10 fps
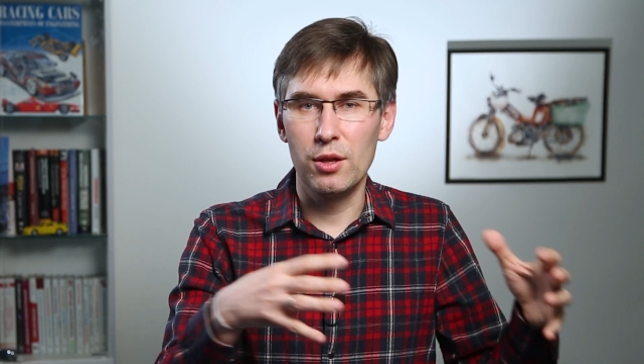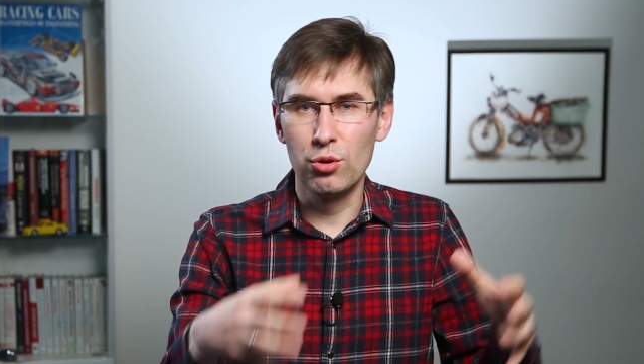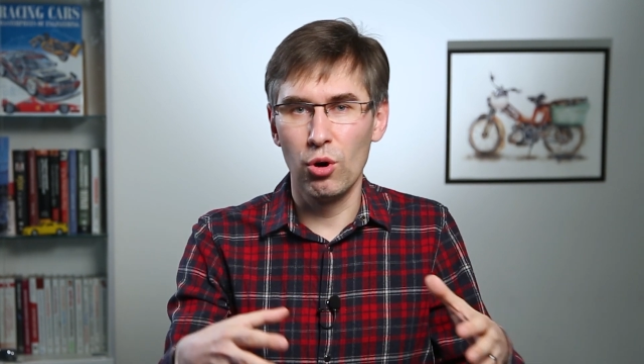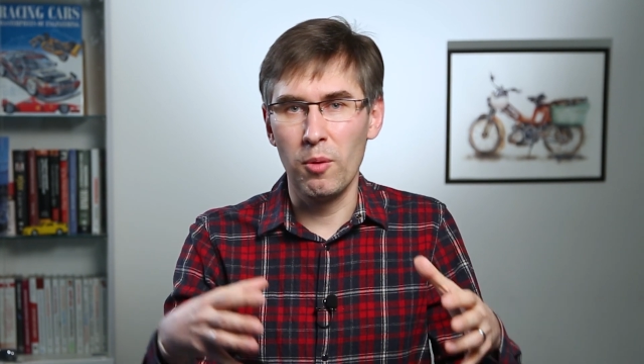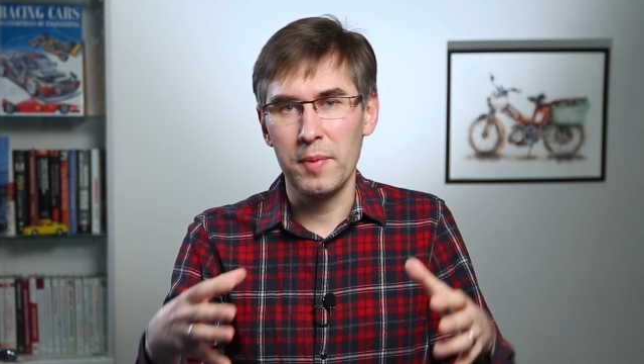
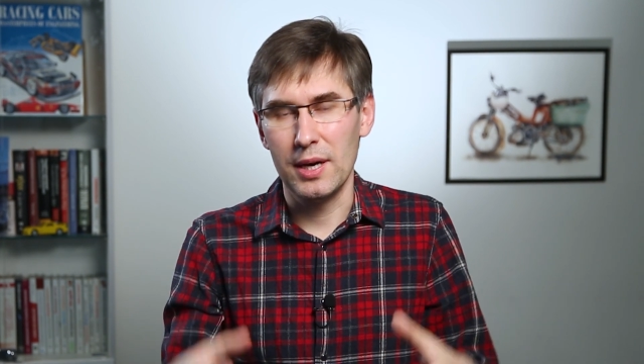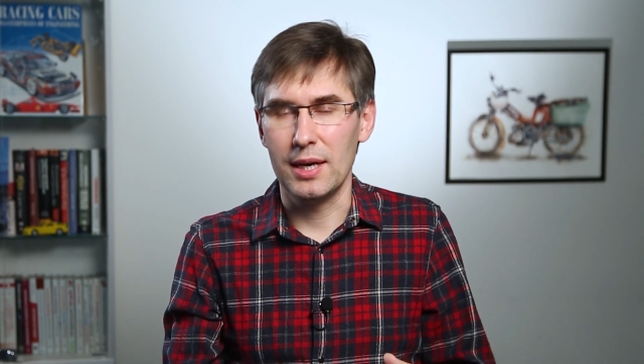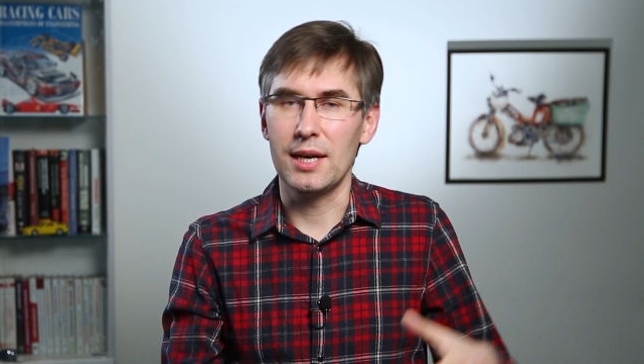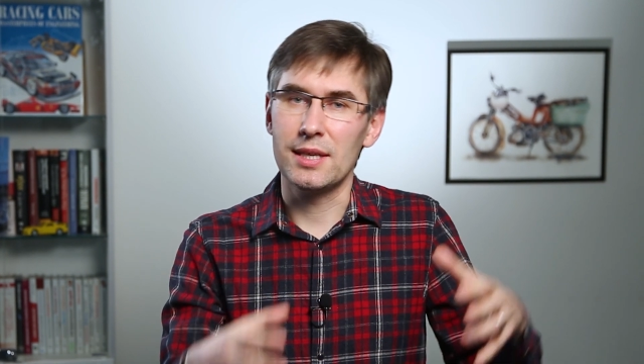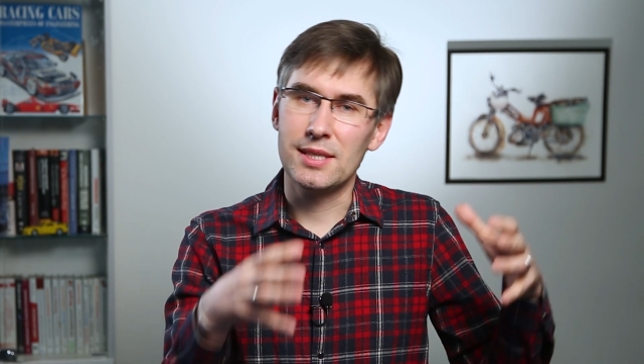льдом,
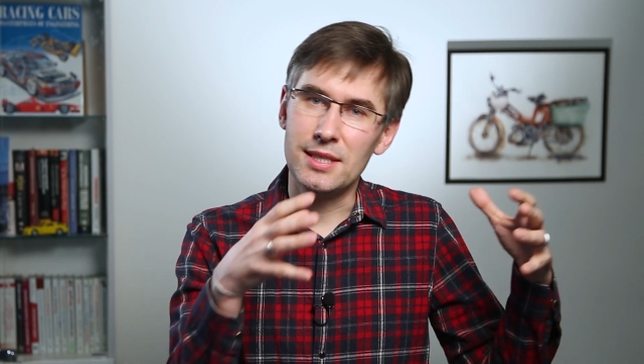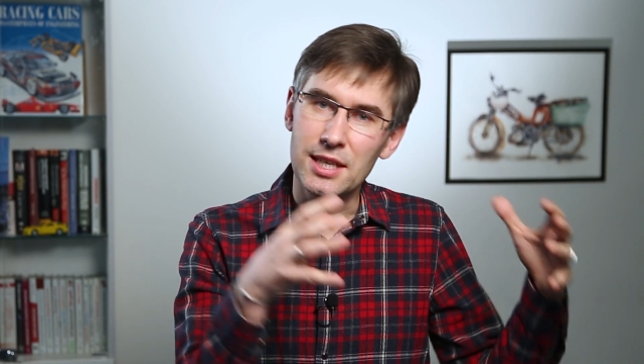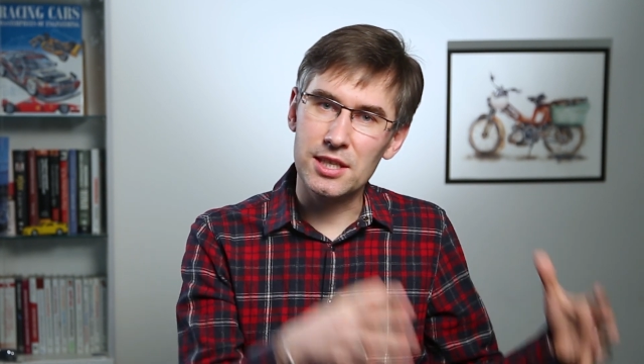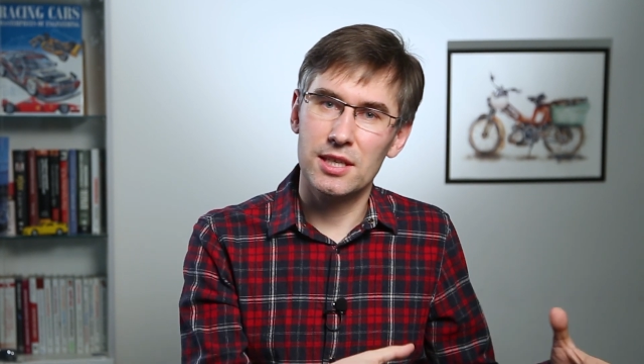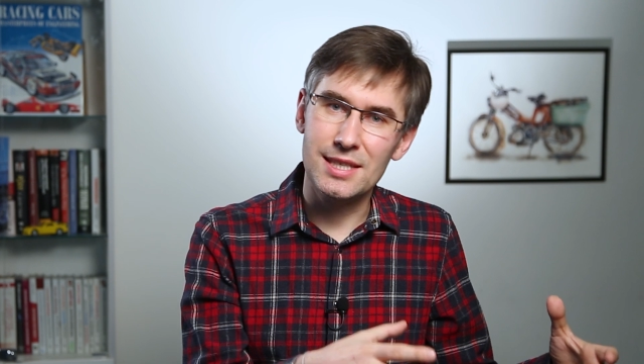а,
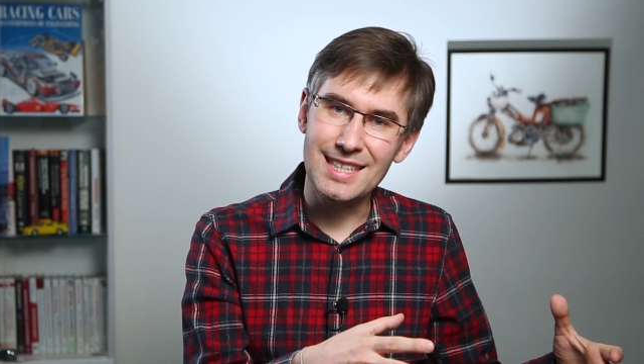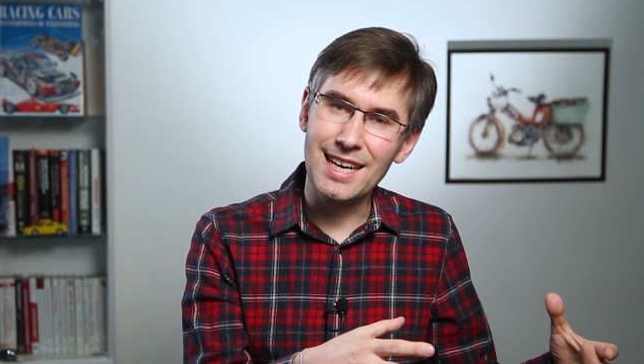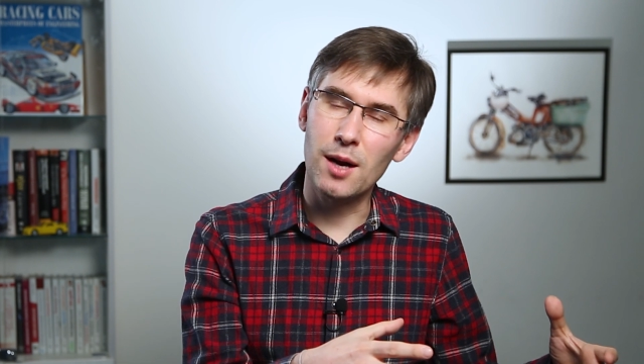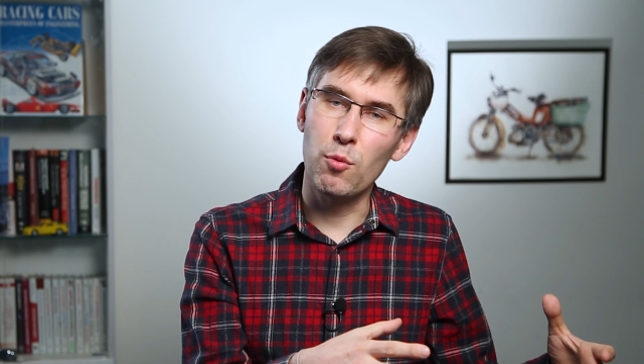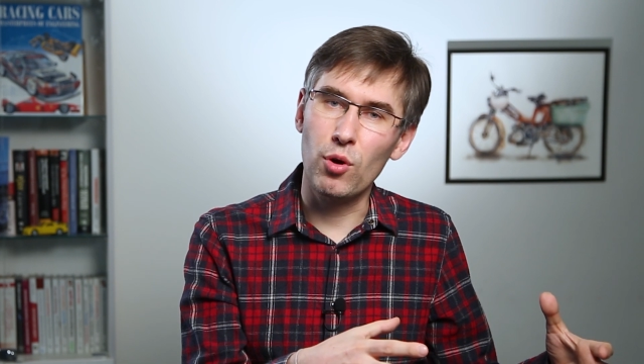
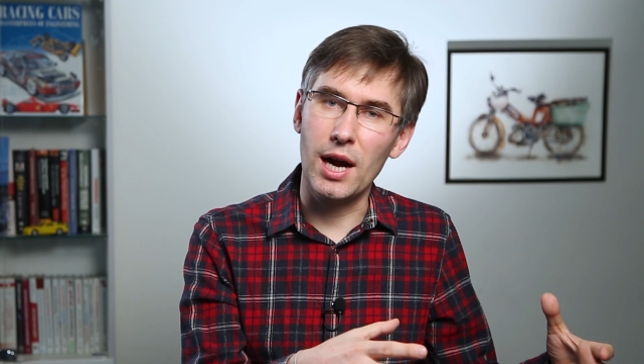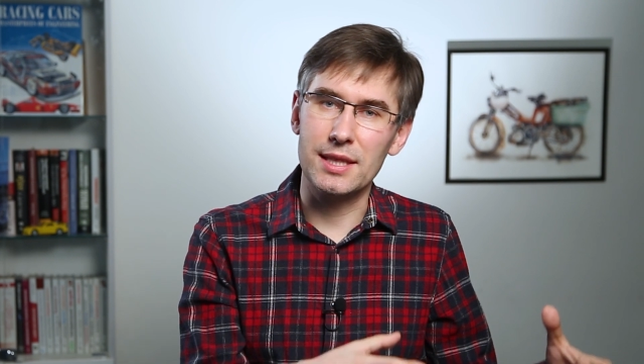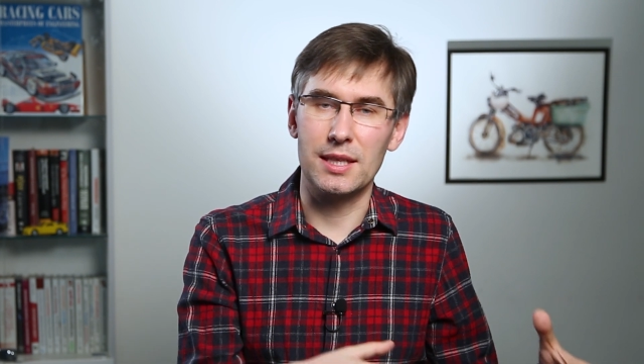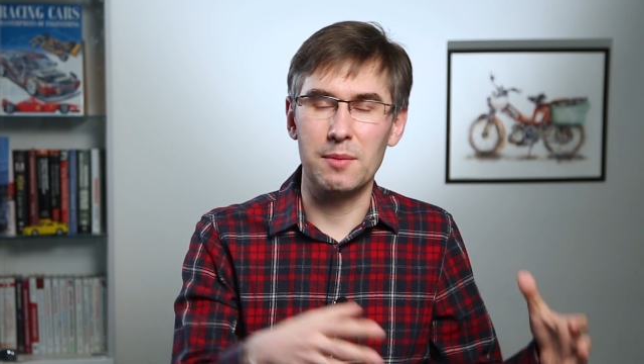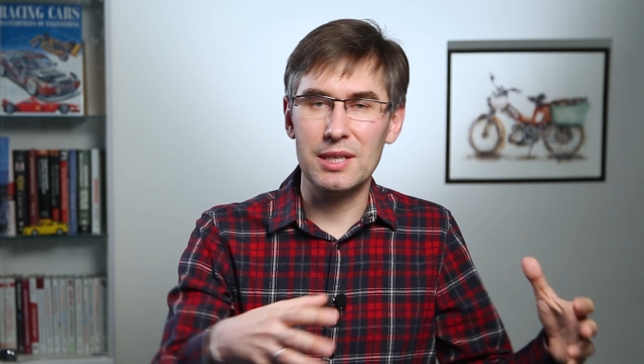снегом
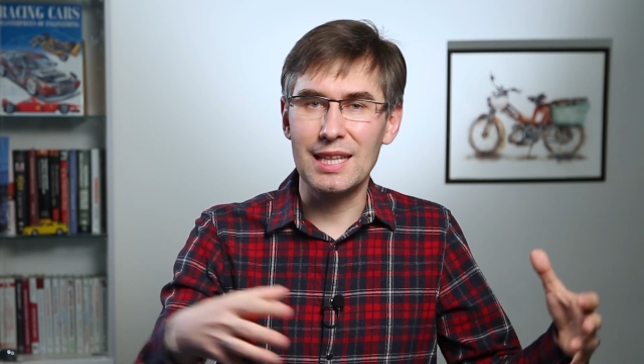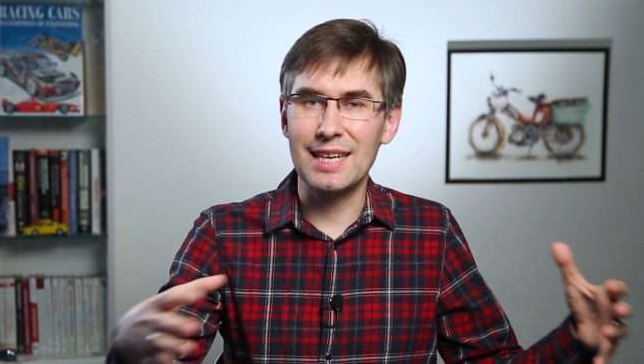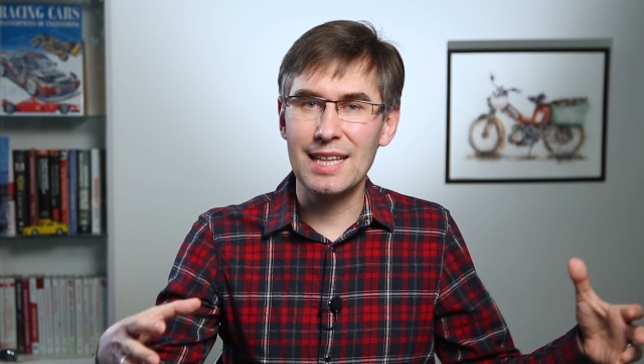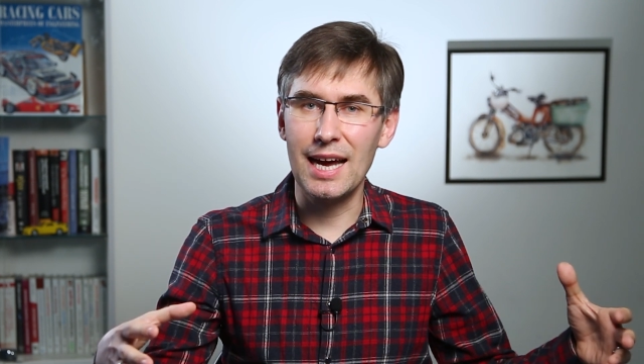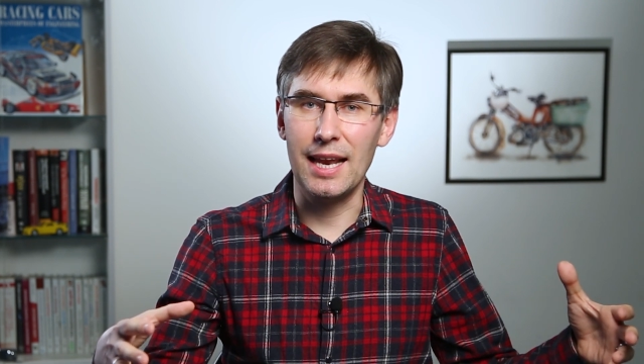укатанным и
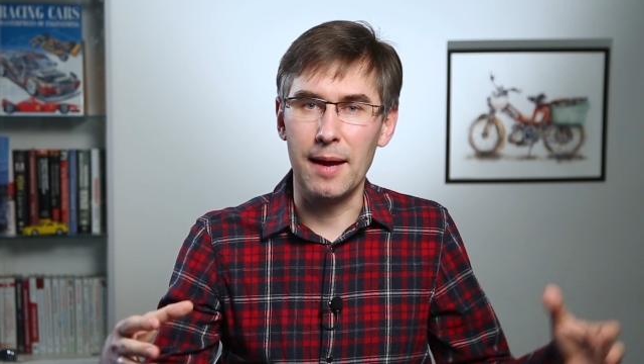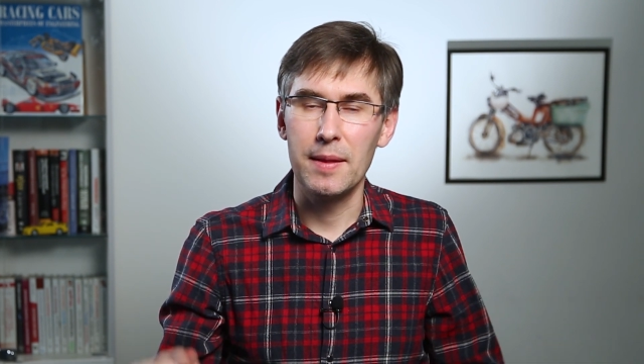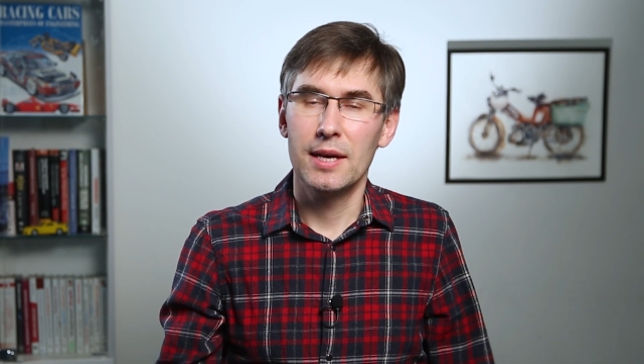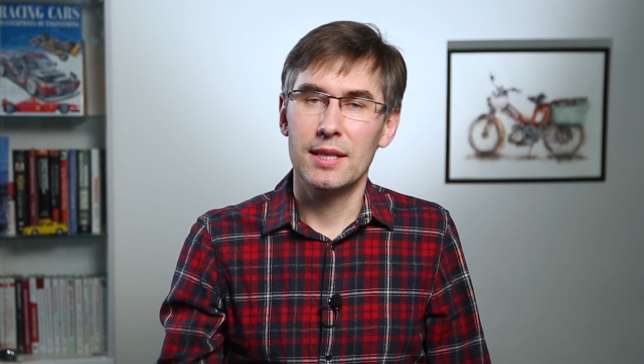так далее